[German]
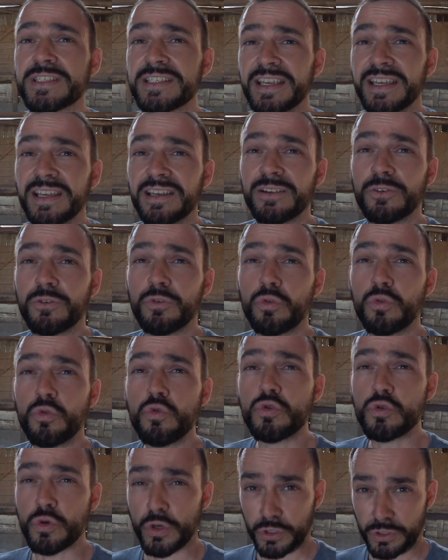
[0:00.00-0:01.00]
sehr
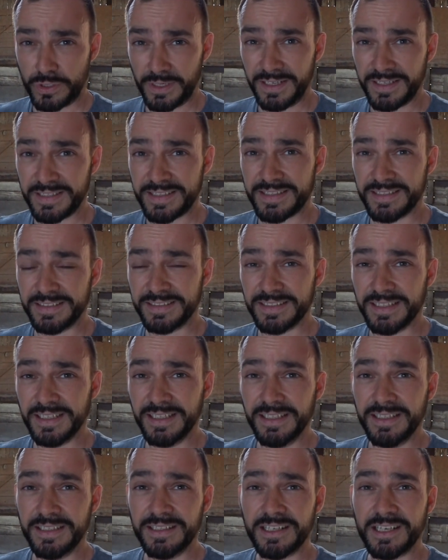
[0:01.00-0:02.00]
gut durchdacht sind.
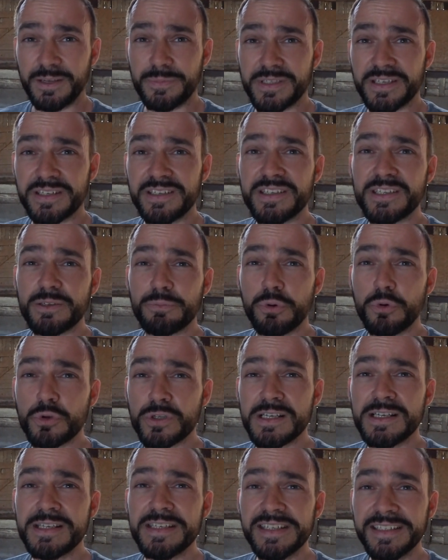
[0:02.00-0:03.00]
Da gibt es ja diese
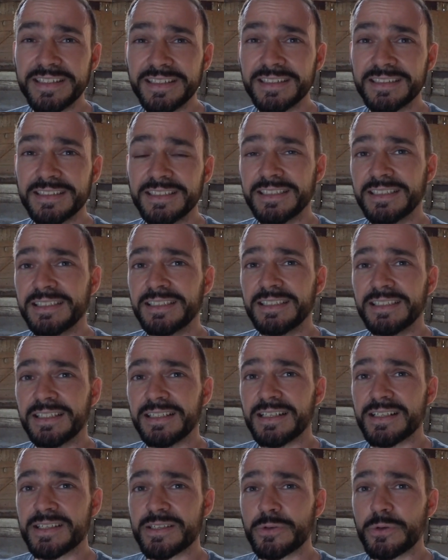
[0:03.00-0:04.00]
Puzzle-Dinge,
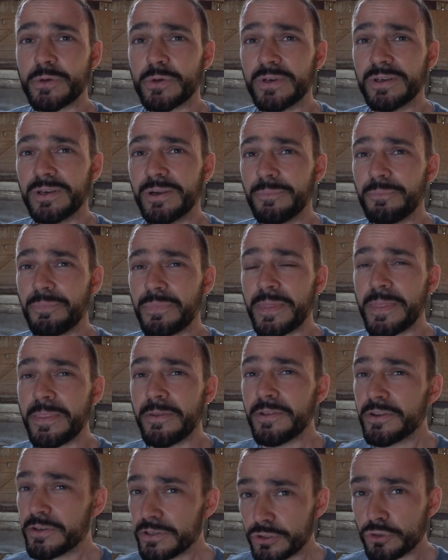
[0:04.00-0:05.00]
also ähm,
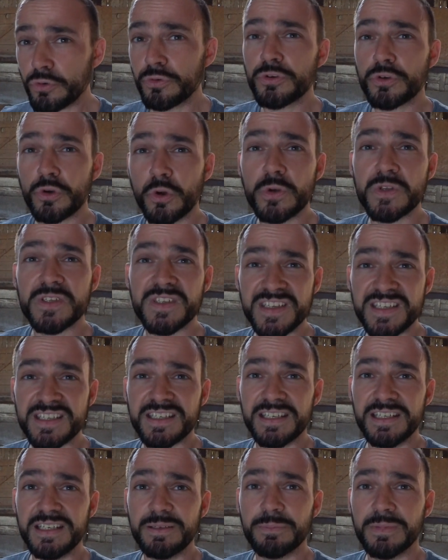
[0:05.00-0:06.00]
schon ein tolles
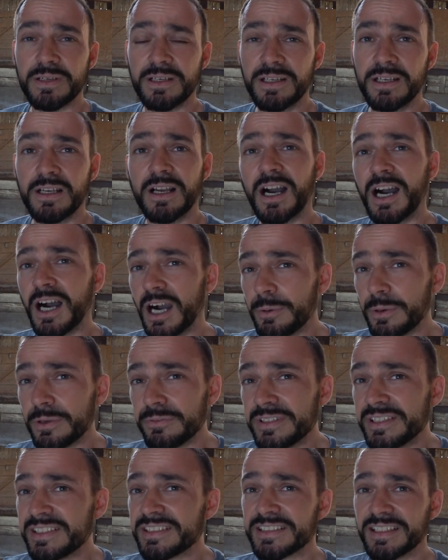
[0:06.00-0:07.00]
System,
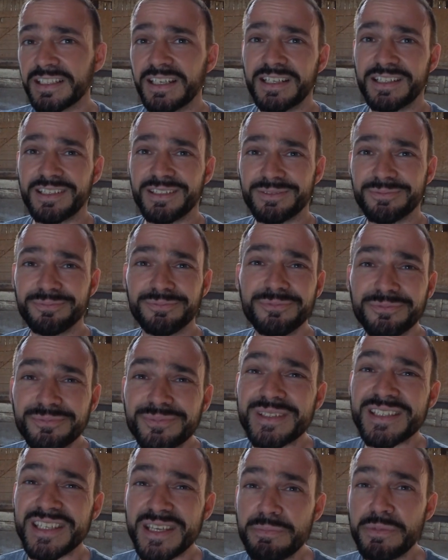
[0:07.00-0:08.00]
aber wie gesagt,
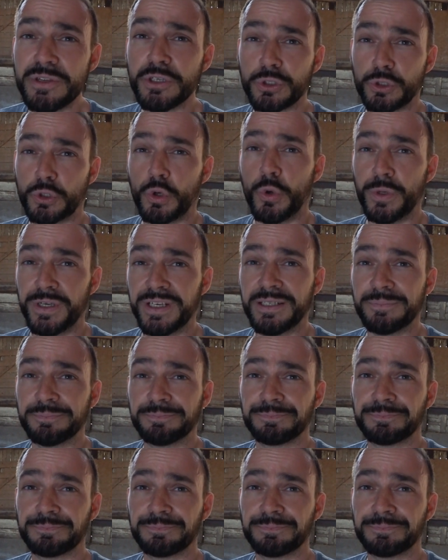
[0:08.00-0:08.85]
ziemlich teuer.